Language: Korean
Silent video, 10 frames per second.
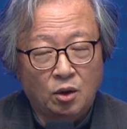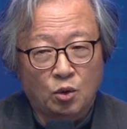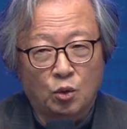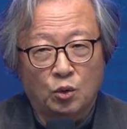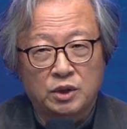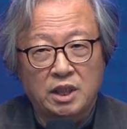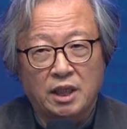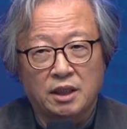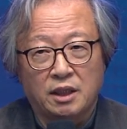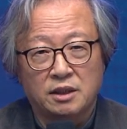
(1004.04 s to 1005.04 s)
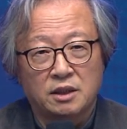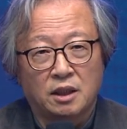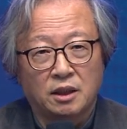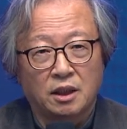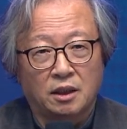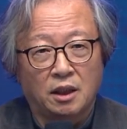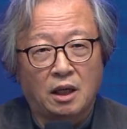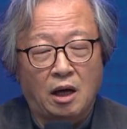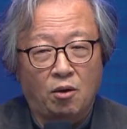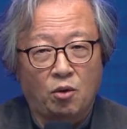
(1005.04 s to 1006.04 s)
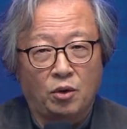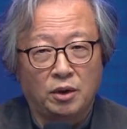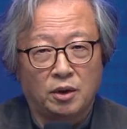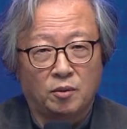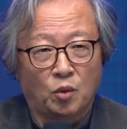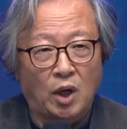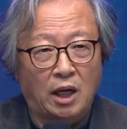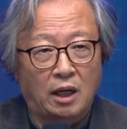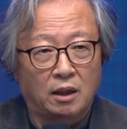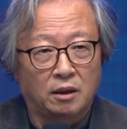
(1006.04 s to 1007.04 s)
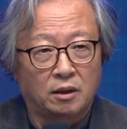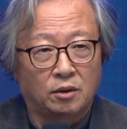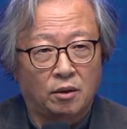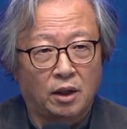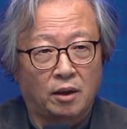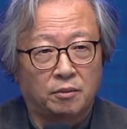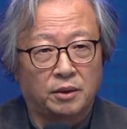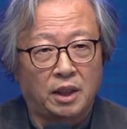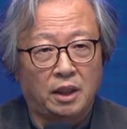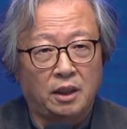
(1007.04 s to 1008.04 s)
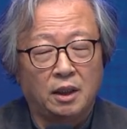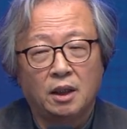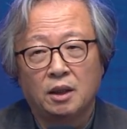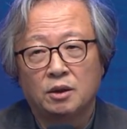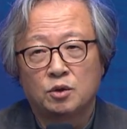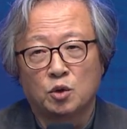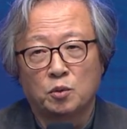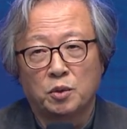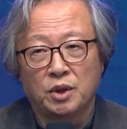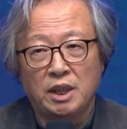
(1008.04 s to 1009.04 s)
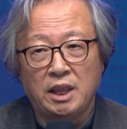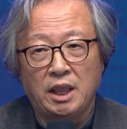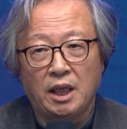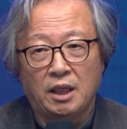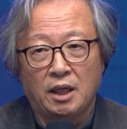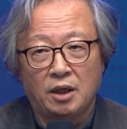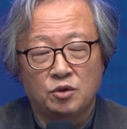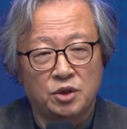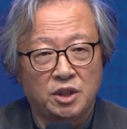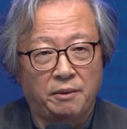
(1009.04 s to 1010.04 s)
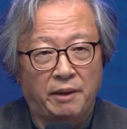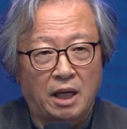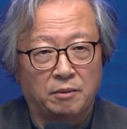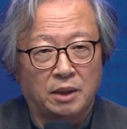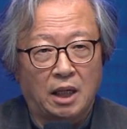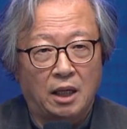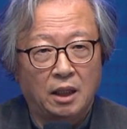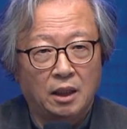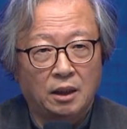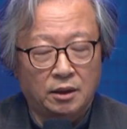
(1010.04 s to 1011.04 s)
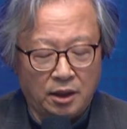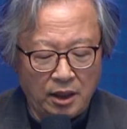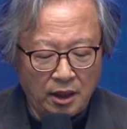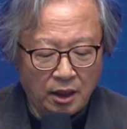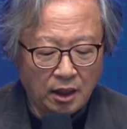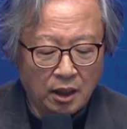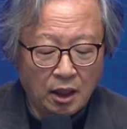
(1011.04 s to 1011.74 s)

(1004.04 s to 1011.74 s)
국제적인 성격을 갖고 있는 문화라는 것도 여러분들이 충분히 이해를 해 주시기 바랍니다. 특히